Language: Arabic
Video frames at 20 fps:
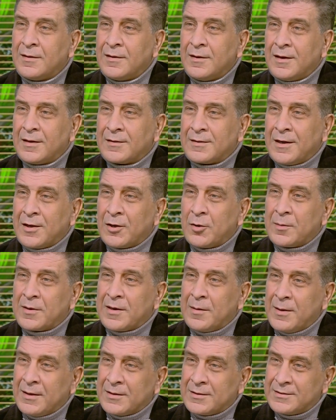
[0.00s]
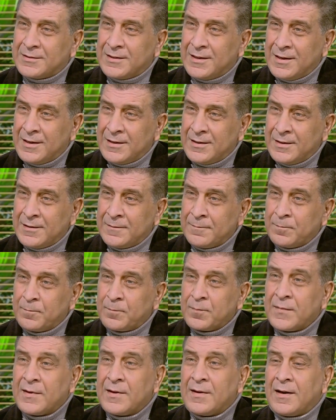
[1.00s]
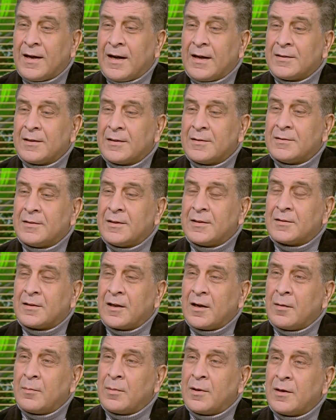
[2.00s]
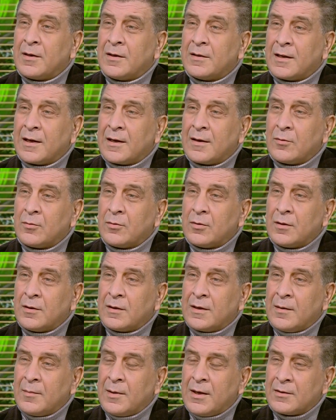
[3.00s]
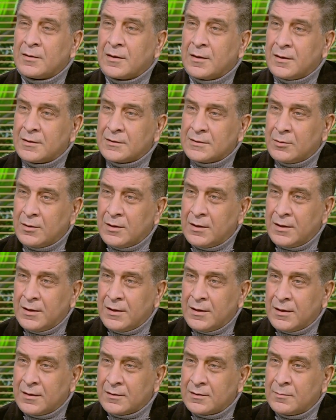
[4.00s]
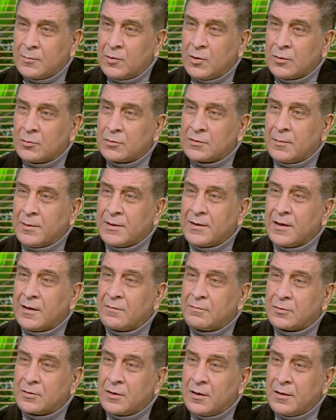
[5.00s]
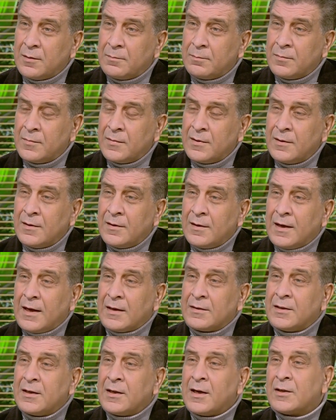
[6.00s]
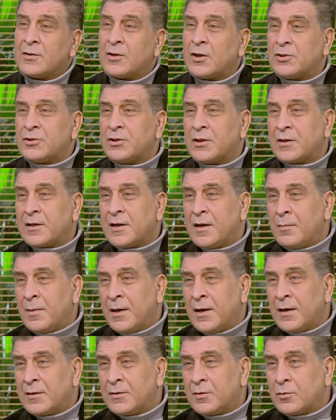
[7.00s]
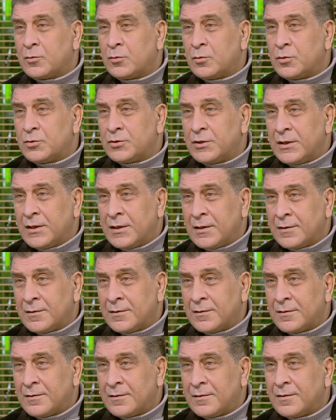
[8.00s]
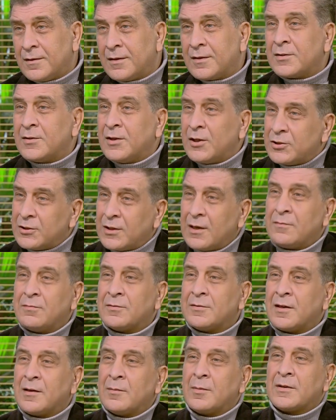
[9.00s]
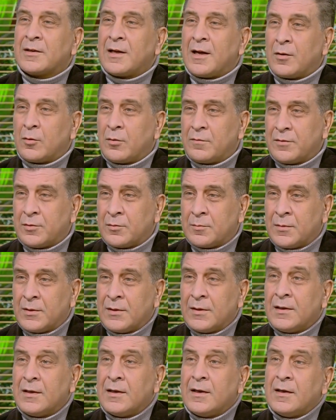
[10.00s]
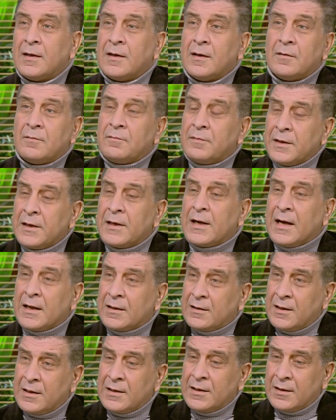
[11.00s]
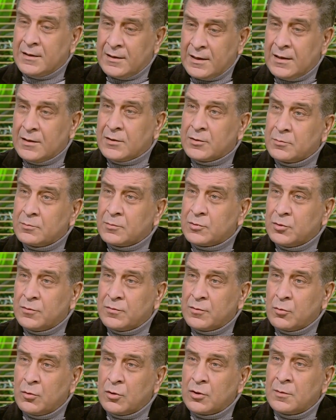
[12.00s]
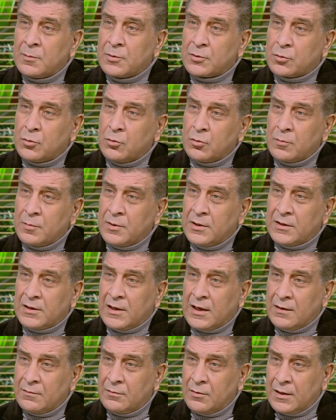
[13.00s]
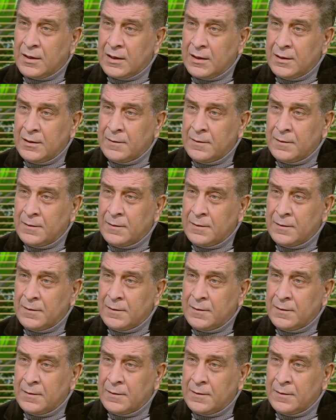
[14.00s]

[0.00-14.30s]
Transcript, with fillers: التحقوا بالجامعات السنه دي مم. عدد الطلبه اللي دخلوا الجامعات الخاصه والاهليه اكثر من 71 الف طالب أوه. عندنا 11 جامعه تكنولوجيه 12 الف طالب التحقوا فيهم في جهات تانية يعني شوفي جهد مشكور من اتحاد الاهلي